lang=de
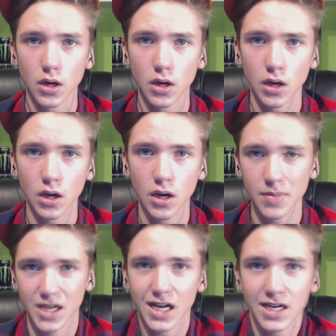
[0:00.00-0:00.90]
Äh,
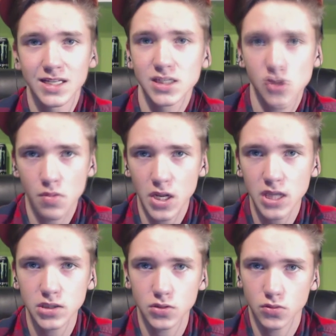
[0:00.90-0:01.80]
aber halt alles nicht
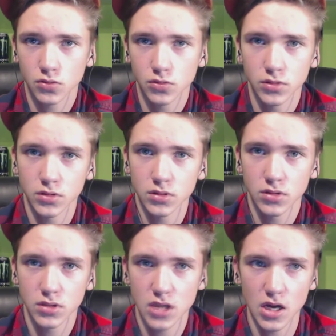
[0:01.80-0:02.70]
komplett.
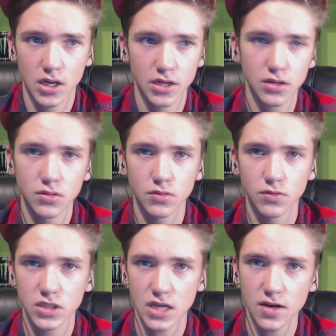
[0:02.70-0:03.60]
Und ja, dann
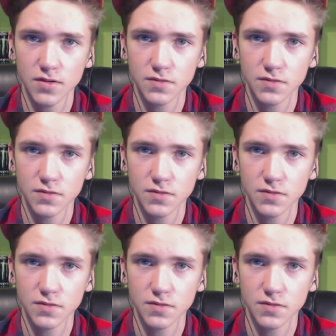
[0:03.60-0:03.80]
würde ich sagen,